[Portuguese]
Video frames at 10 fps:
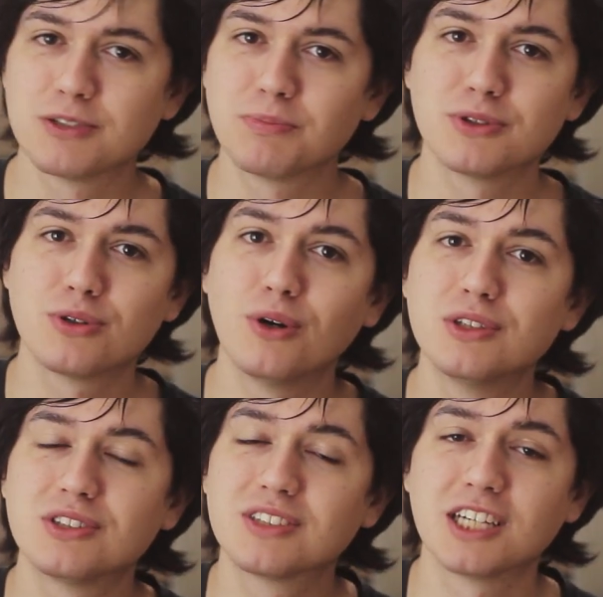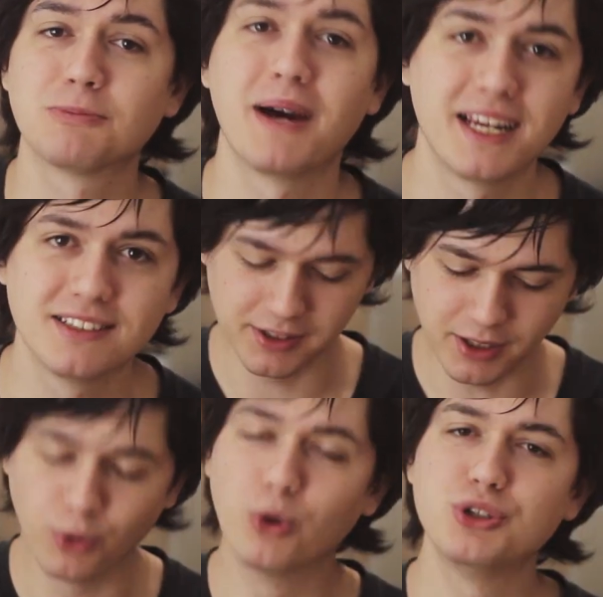esse pessoal, esses gasparenses.
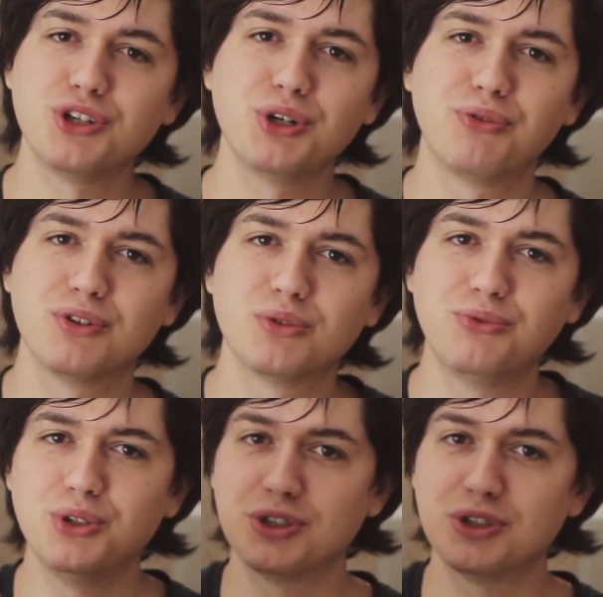Então hoje eu vou fazer um vídeo